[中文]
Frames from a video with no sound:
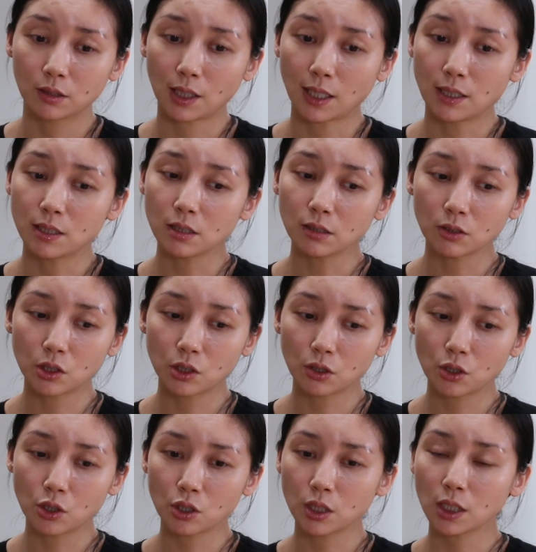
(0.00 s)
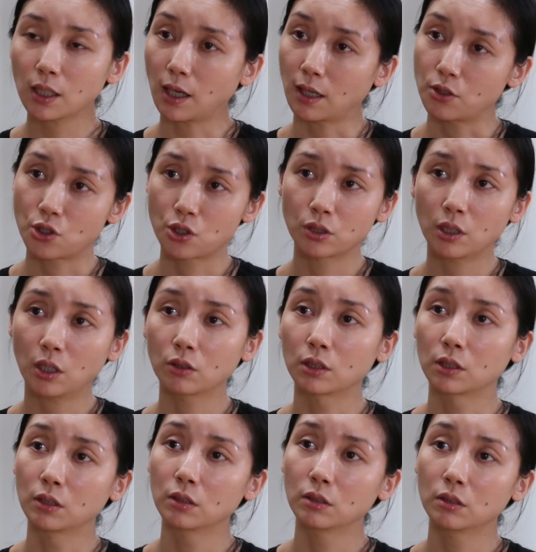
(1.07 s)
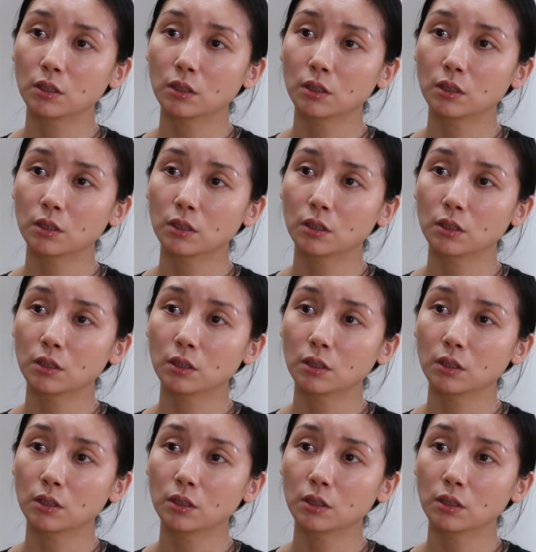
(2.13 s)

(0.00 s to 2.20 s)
感性其实是你感知到的，